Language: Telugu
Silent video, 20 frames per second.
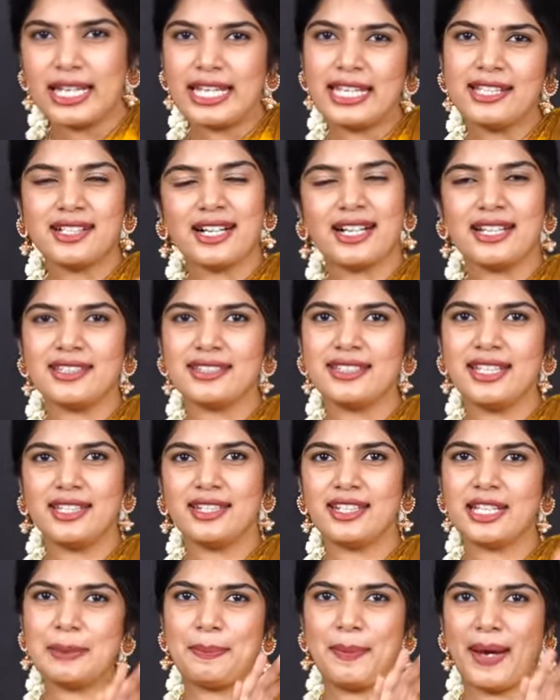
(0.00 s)
ఇంకా
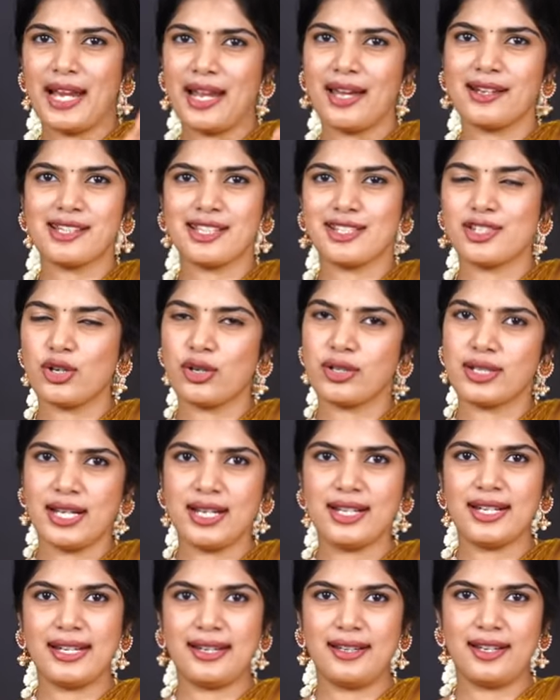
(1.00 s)
దీనికి పలానా చోట
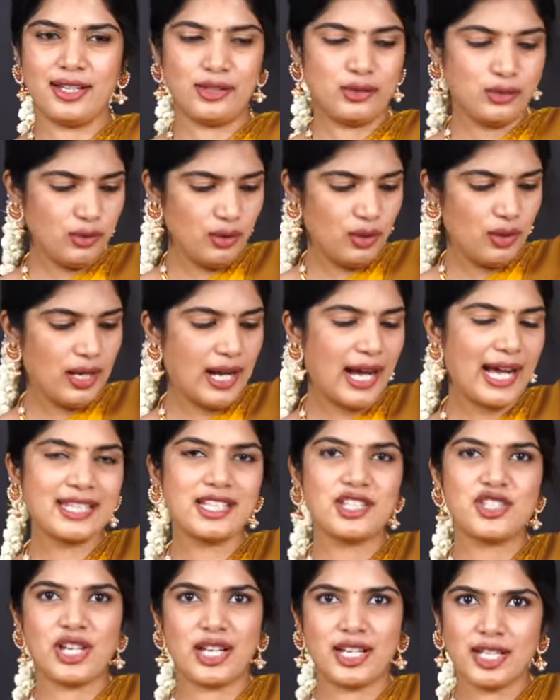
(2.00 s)
అనేం లేదు అది
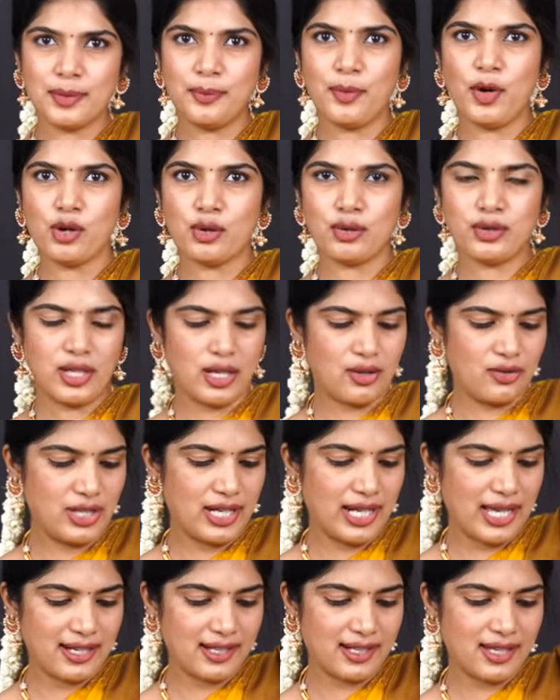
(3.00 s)
జరిగిపోకుండా
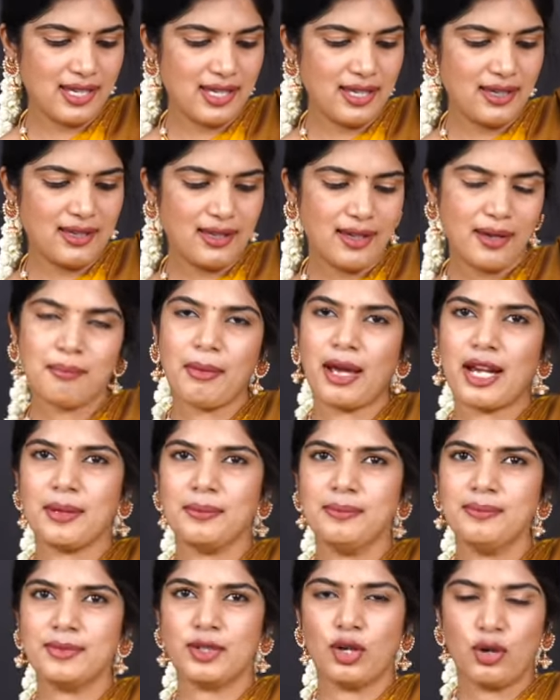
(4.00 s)
ఉండడానికి మనం
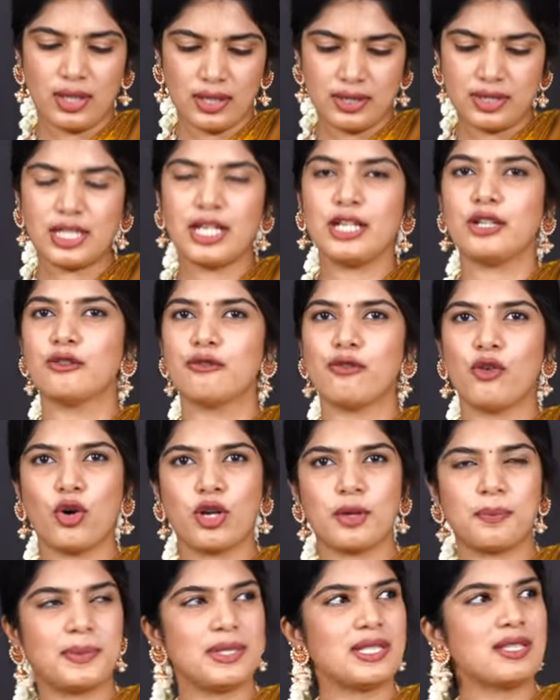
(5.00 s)
ఒక త్రీ టు
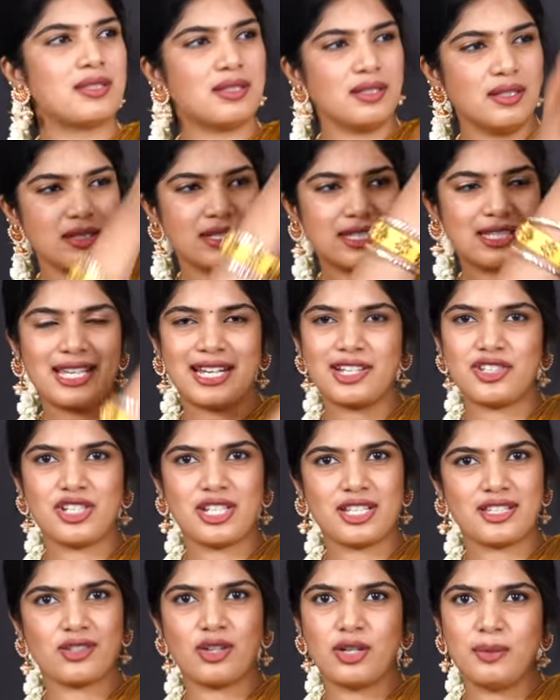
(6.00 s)
ఫోర్ పిన్స్ సెట్
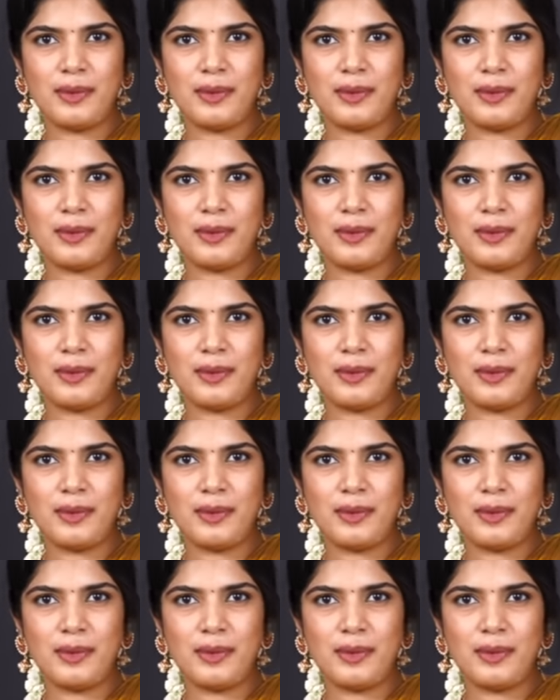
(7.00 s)
చేసుకొని